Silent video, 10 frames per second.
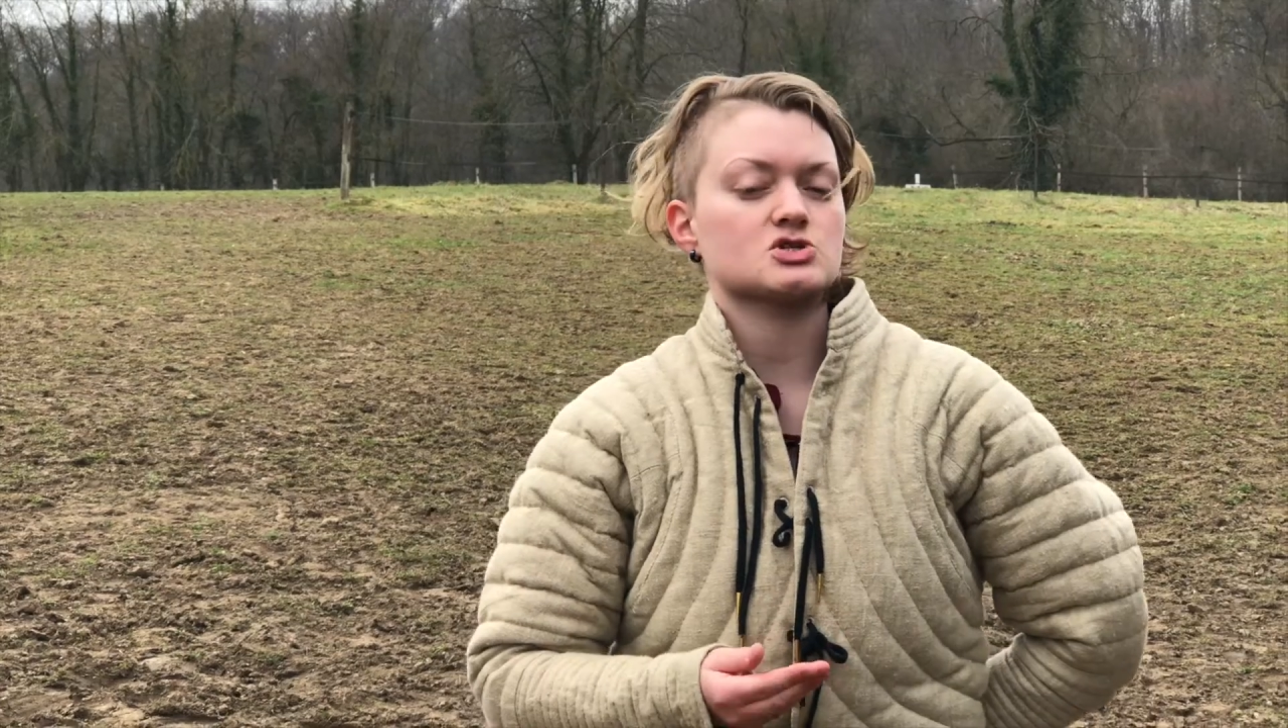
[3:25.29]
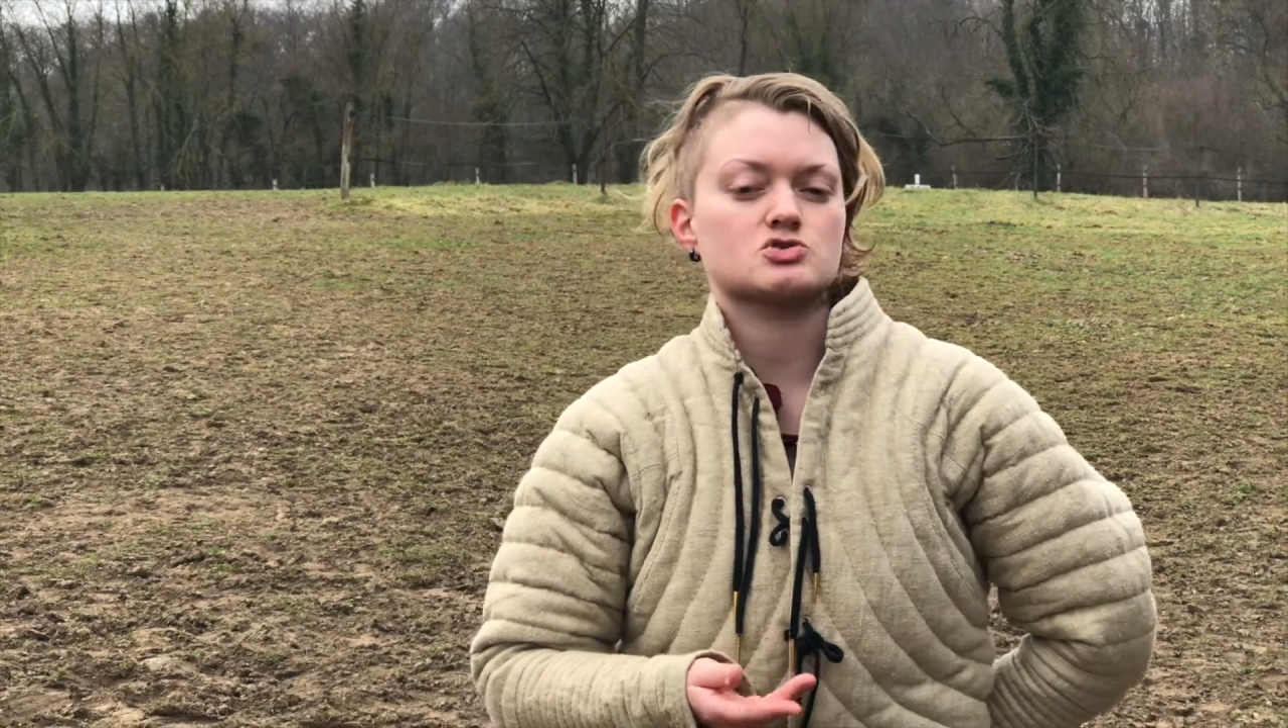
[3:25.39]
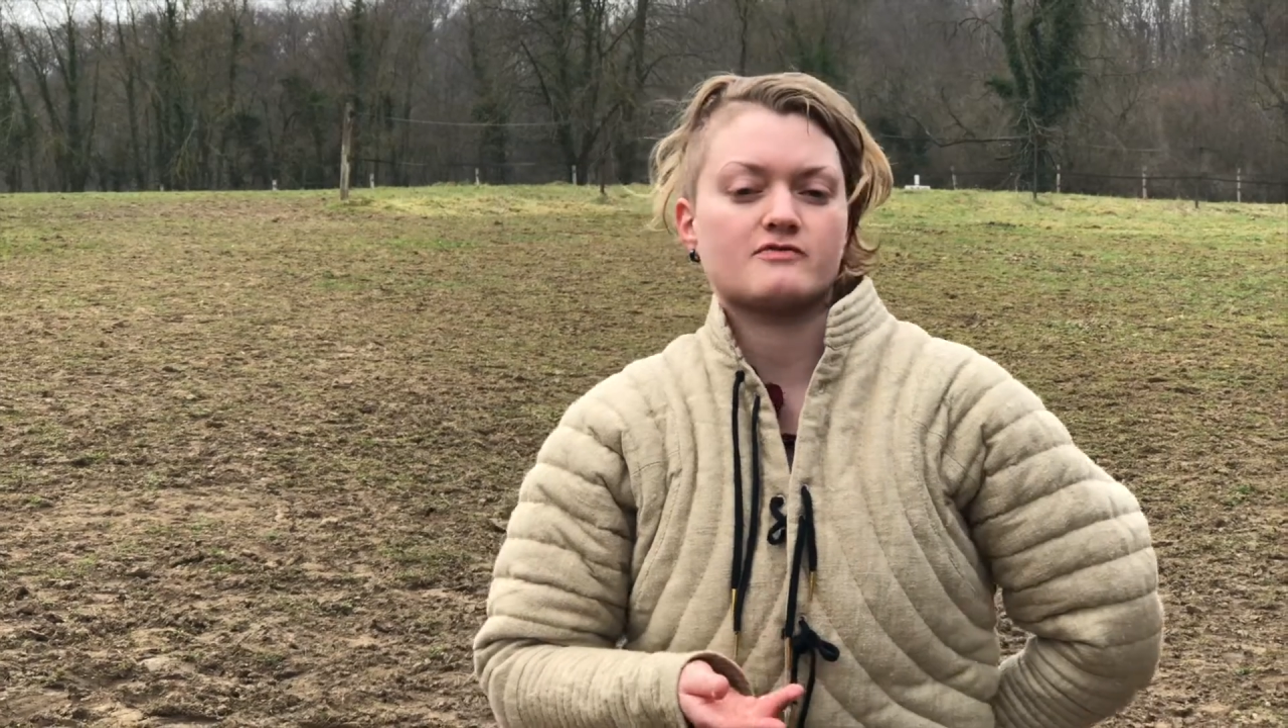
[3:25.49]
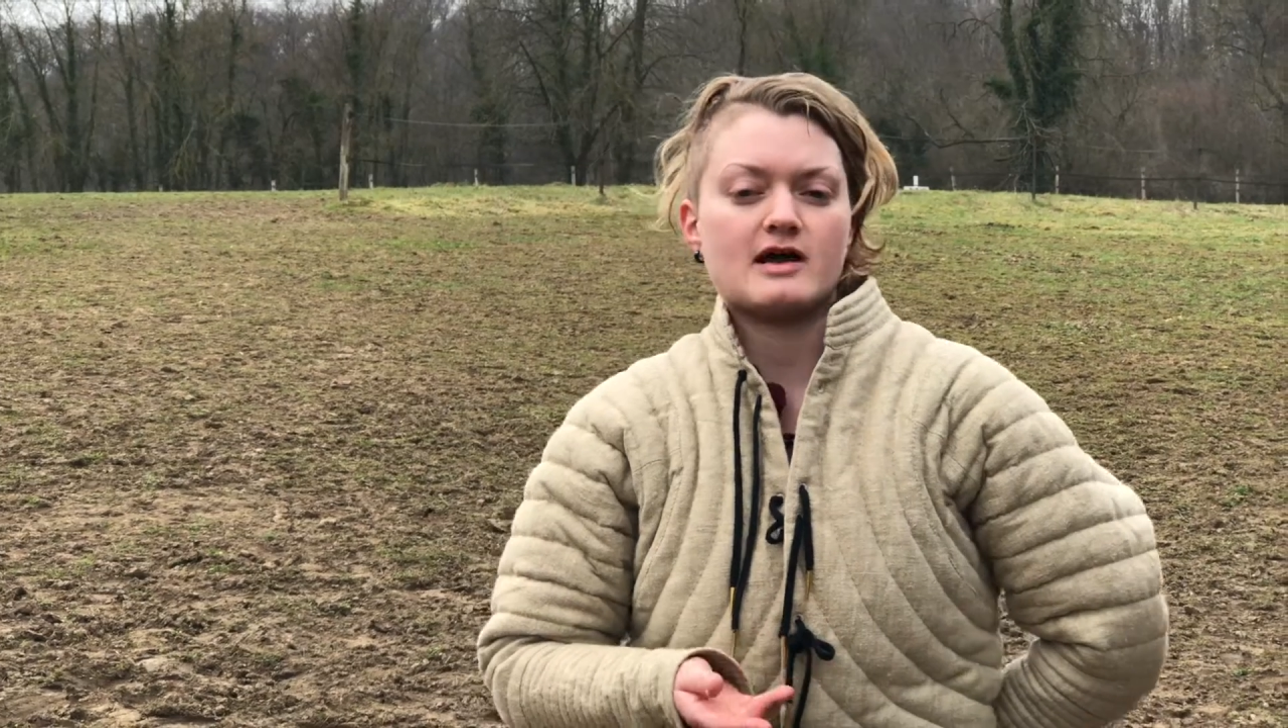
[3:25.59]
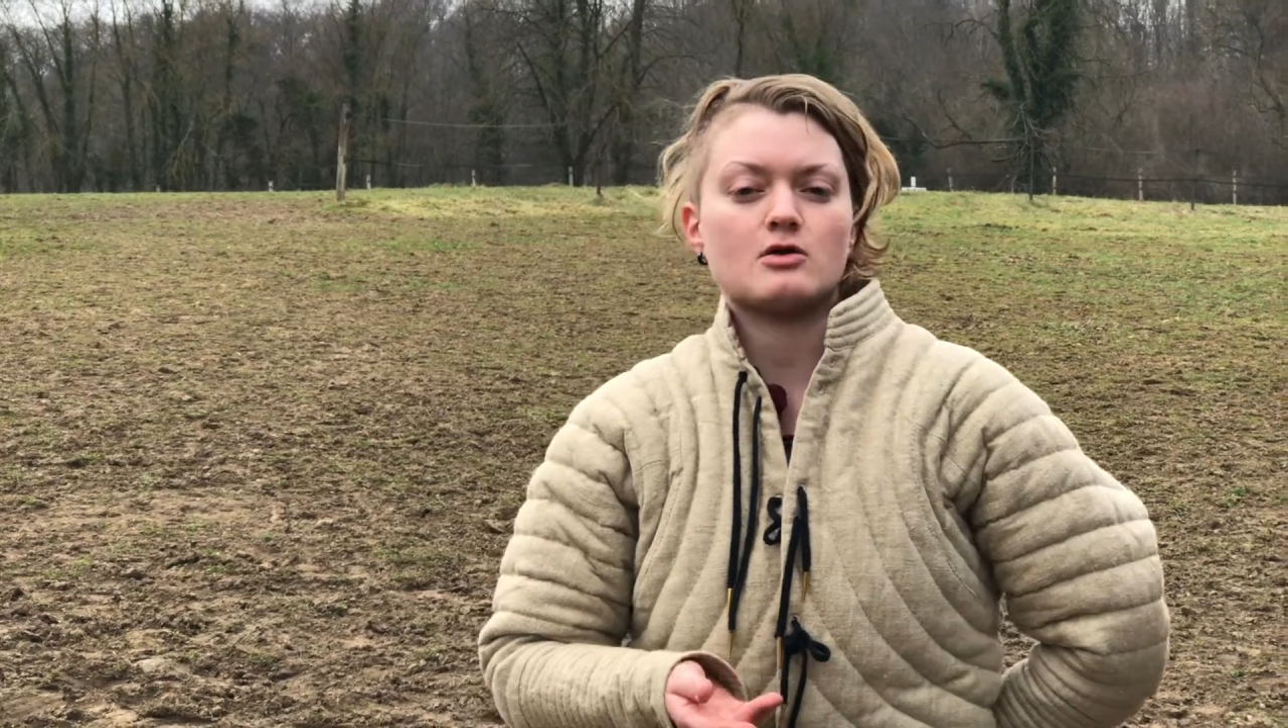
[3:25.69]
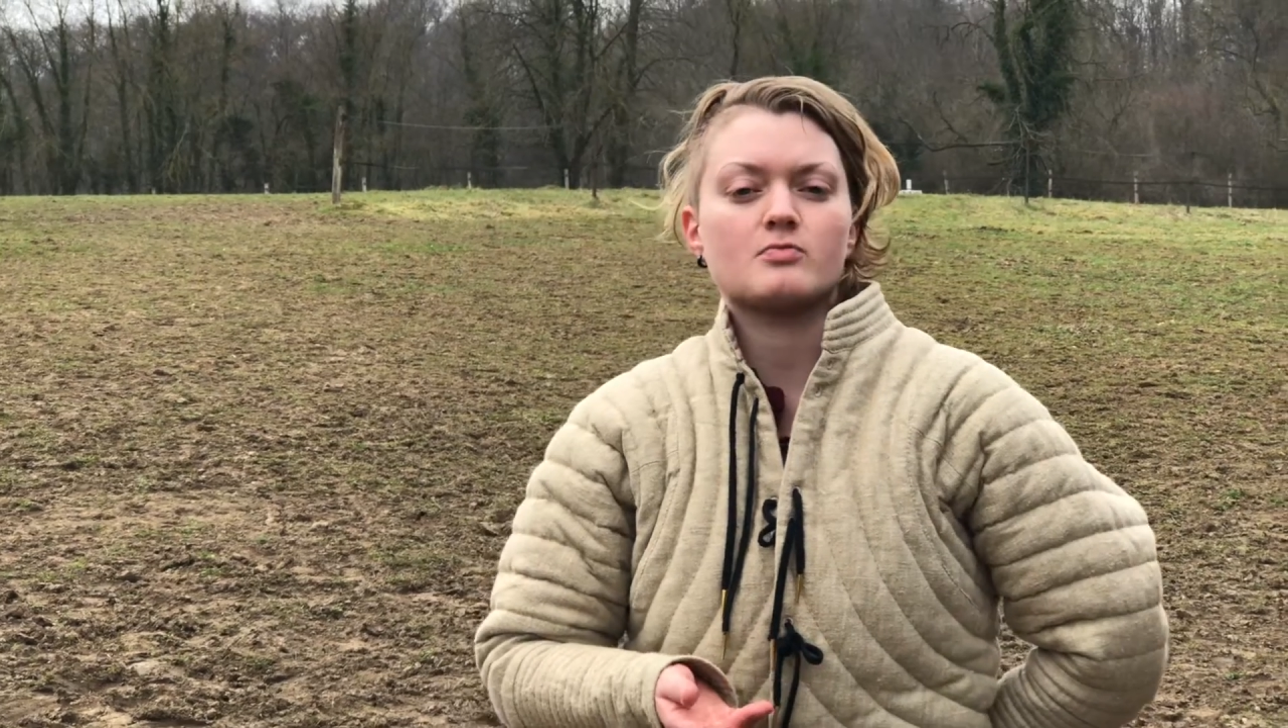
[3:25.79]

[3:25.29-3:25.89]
un cheval